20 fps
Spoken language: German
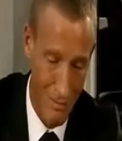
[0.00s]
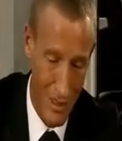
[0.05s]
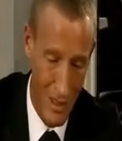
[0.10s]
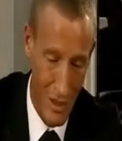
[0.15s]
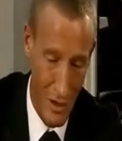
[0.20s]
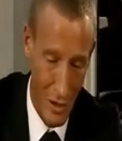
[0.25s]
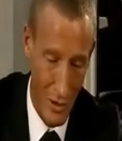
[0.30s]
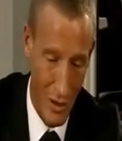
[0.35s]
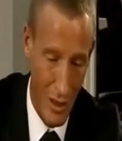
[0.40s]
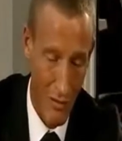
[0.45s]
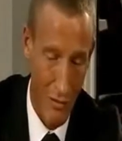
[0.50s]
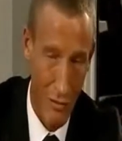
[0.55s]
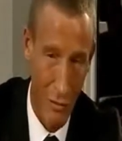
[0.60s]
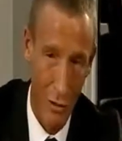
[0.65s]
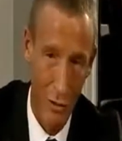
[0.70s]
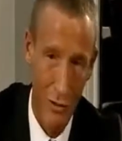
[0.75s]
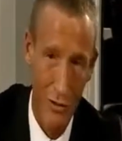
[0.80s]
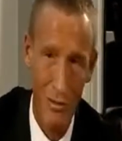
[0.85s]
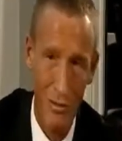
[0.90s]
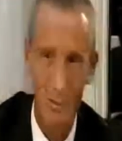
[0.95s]
ich sage
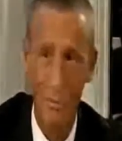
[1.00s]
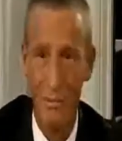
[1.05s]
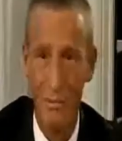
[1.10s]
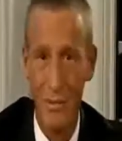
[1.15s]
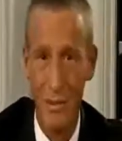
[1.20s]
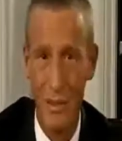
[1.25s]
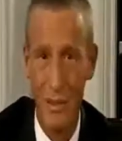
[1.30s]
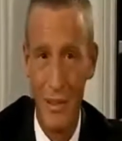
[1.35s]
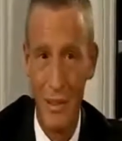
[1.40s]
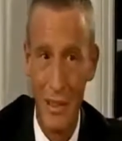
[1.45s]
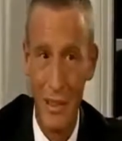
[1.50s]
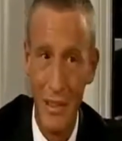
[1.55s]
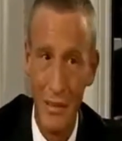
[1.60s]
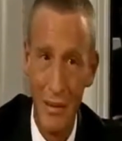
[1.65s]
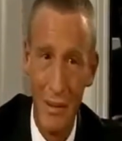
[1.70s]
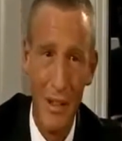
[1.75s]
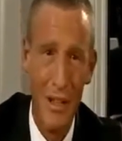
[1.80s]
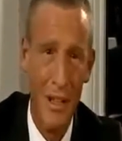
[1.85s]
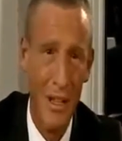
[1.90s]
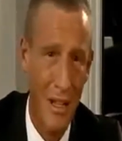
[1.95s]
einfach,
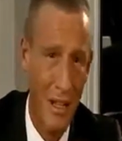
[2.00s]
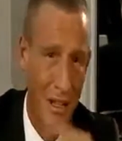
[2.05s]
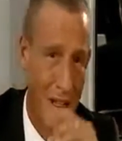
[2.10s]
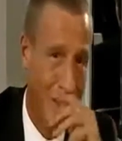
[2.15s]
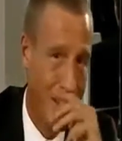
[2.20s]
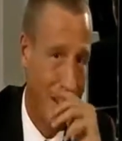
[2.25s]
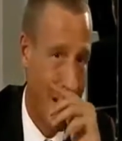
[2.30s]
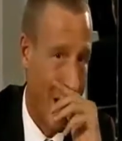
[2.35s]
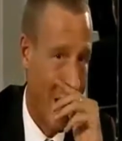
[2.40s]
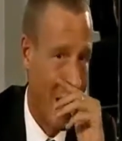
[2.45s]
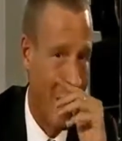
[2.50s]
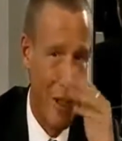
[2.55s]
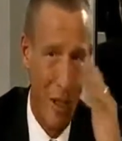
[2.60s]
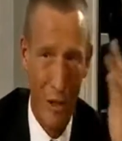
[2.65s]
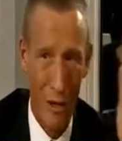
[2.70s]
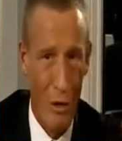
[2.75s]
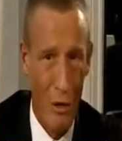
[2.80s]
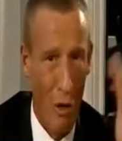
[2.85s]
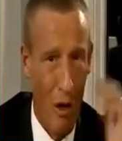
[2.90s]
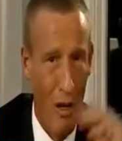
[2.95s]

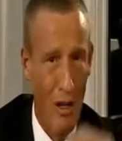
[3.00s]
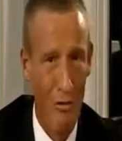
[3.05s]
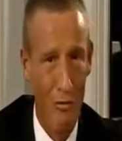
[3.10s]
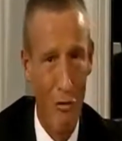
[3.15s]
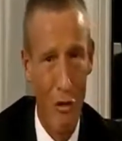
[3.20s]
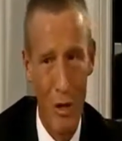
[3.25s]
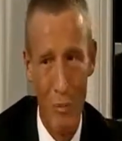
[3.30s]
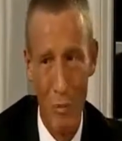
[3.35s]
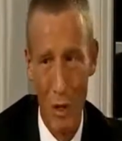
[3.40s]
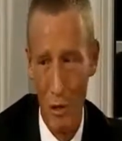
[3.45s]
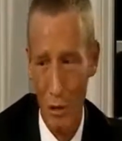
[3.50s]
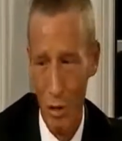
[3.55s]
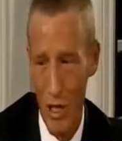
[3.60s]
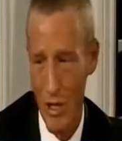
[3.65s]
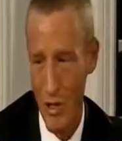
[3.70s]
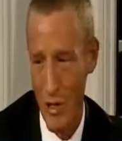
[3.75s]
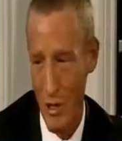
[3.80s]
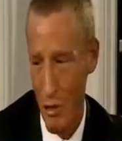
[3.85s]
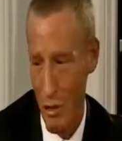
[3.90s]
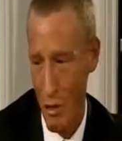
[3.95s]
danke Jörg, wo immer du
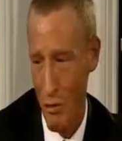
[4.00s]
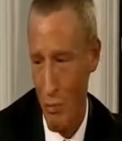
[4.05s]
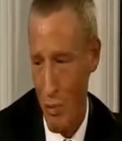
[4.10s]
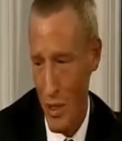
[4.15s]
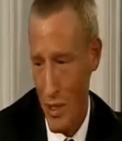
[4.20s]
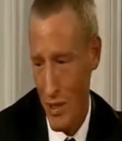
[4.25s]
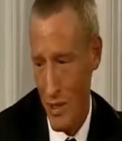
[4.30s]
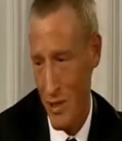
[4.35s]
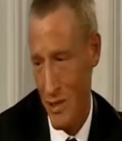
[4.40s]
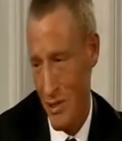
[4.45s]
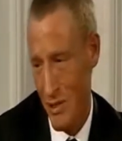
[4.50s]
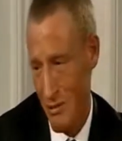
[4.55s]
jetzt auch bist.